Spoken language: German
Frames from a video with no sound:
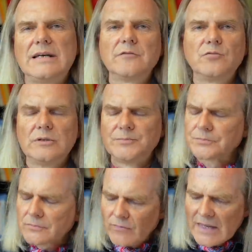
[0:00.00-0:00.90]
dafür,
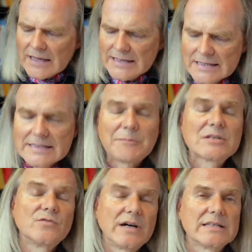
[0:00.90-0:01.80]
dass es
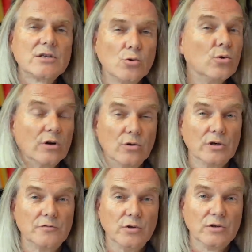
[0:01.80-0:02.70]
damals so wahnsinnig
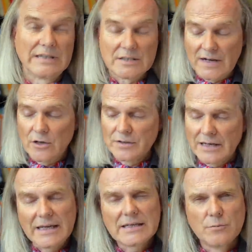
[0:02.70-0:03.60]
hochgekocht wurde. Und das war auch
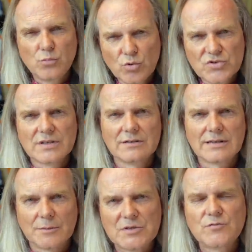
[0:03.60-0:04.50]
ein echter Booster
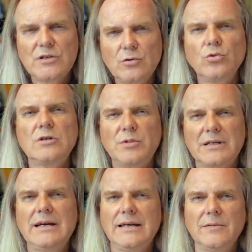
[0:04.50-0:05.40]
damals für die Grüne
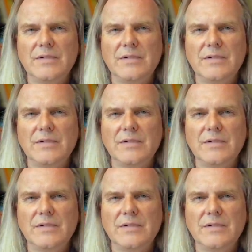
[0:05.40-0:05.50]
Partei.